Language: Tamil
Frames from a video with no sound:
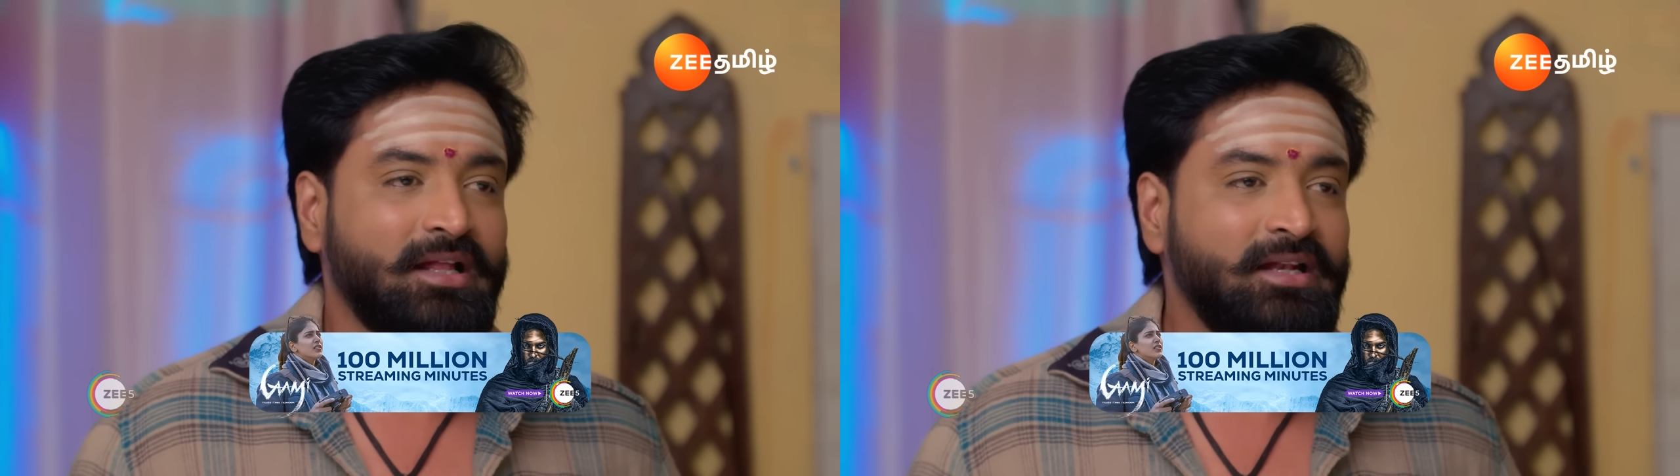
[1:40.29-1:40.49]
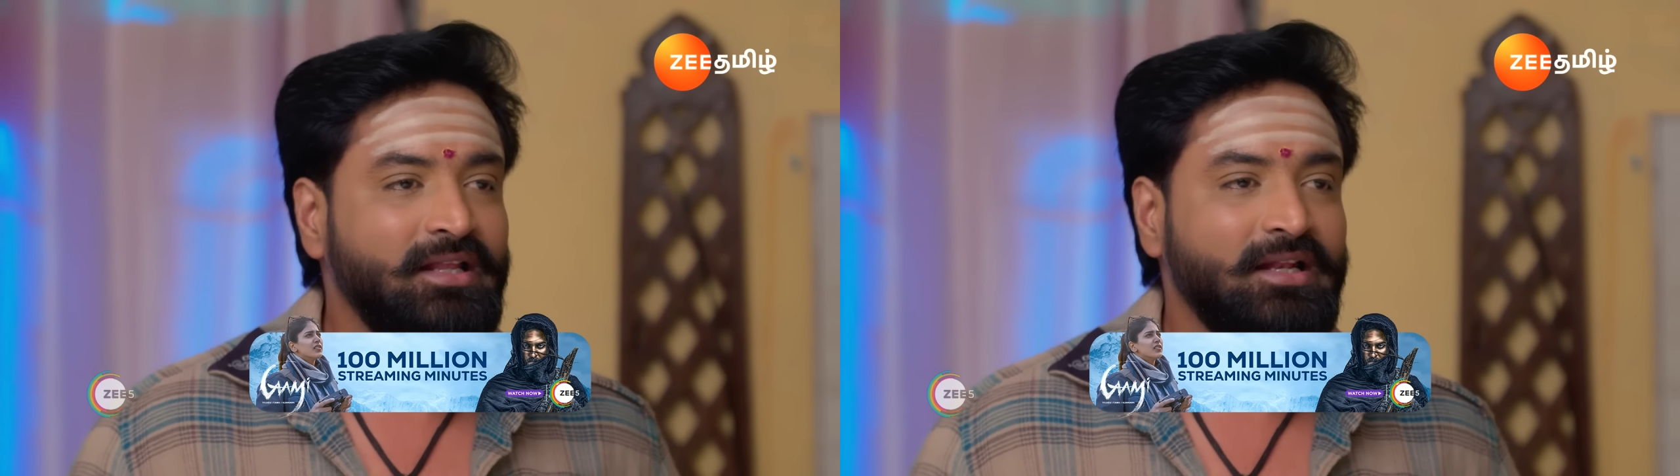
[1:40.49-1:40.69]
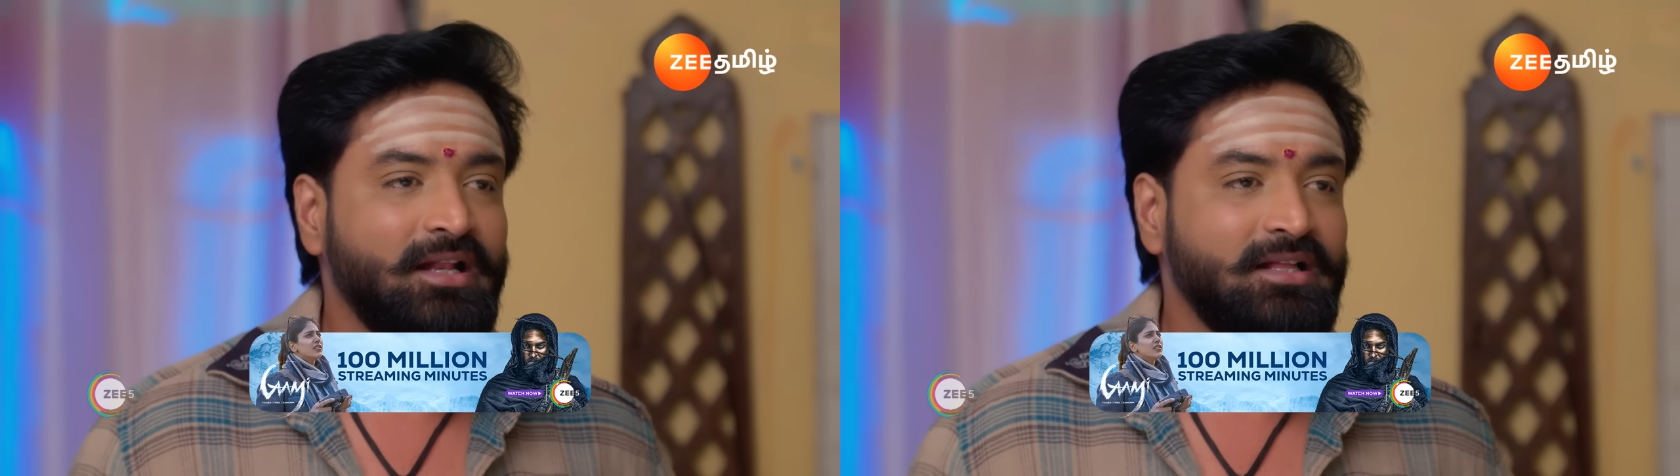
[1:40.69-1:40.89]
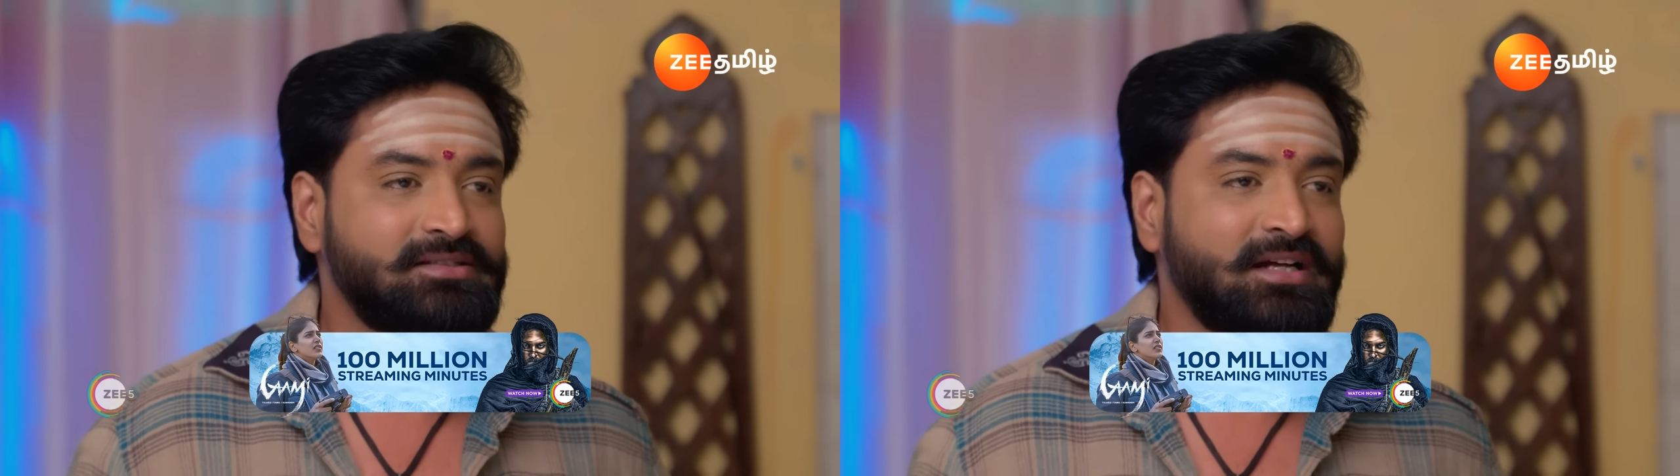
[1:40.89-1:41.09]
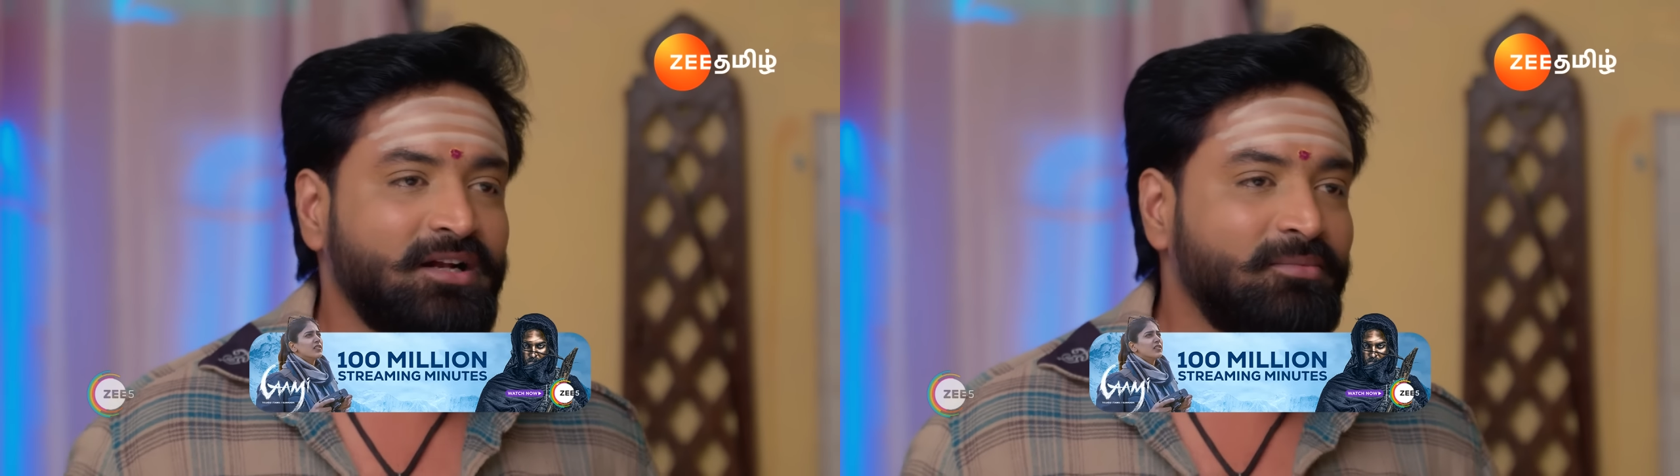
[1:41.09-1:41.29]
தண்ணி இல்லைன்னா
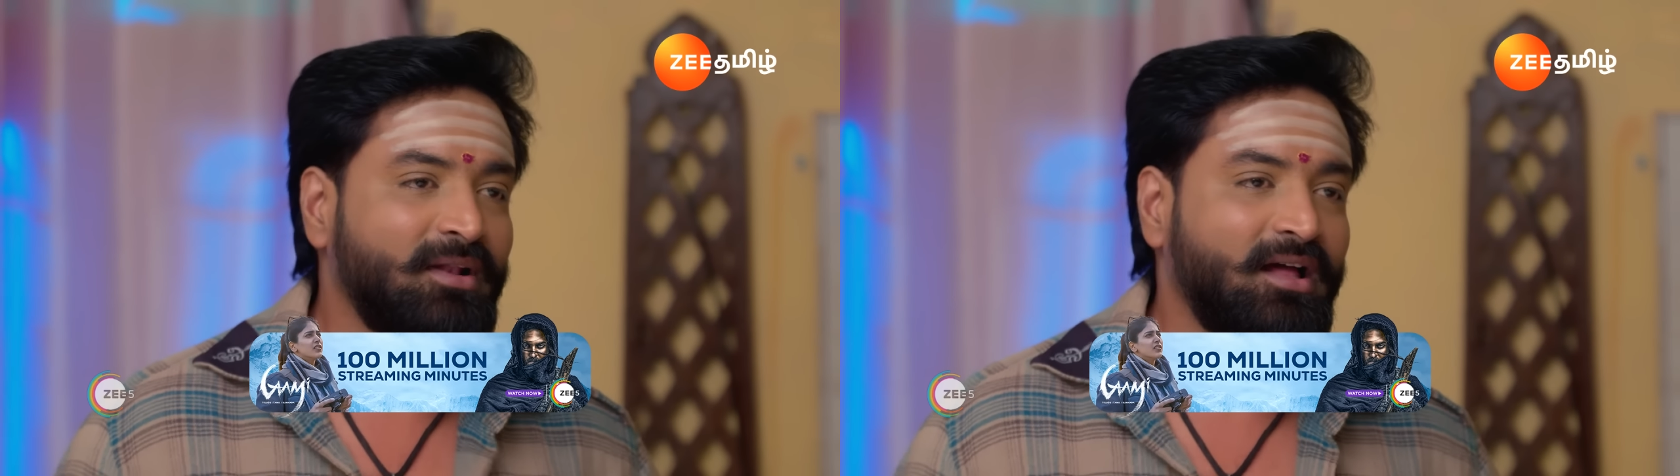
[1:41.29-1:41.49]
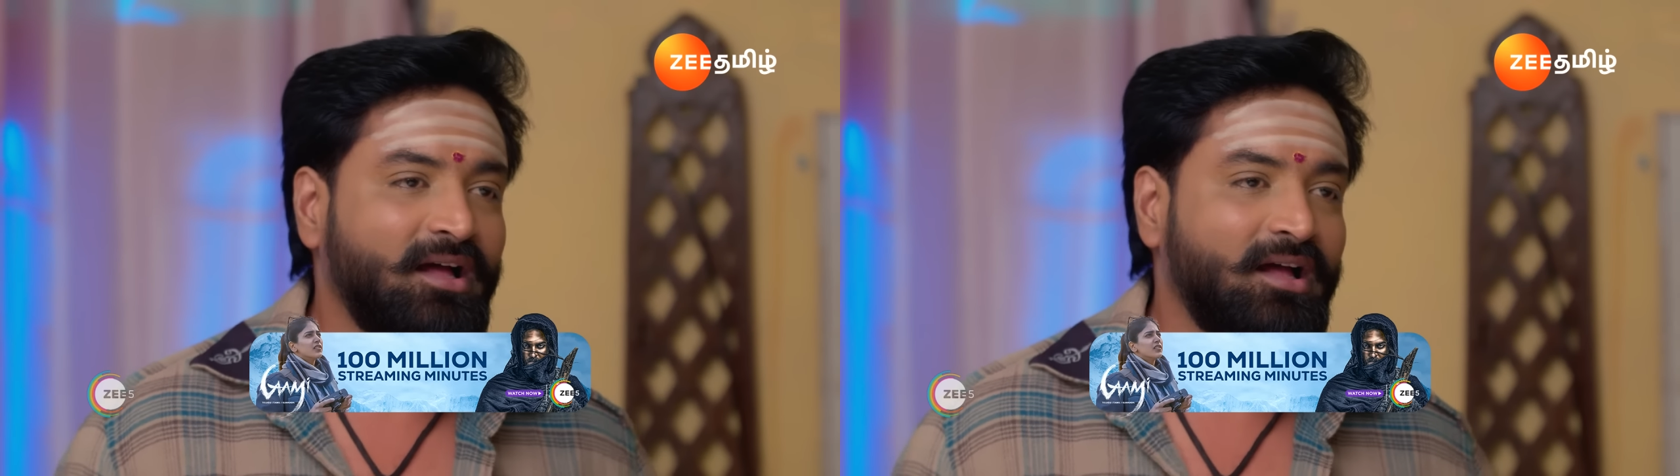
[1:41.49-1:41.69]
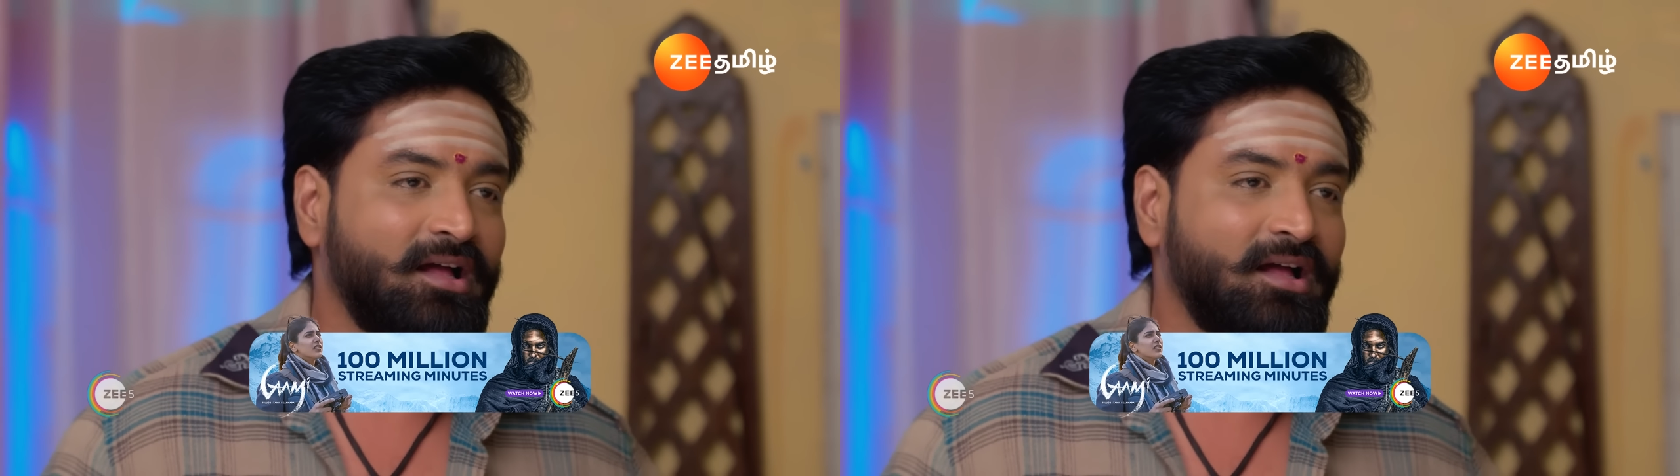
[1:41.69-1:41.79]
சங்கடம்ல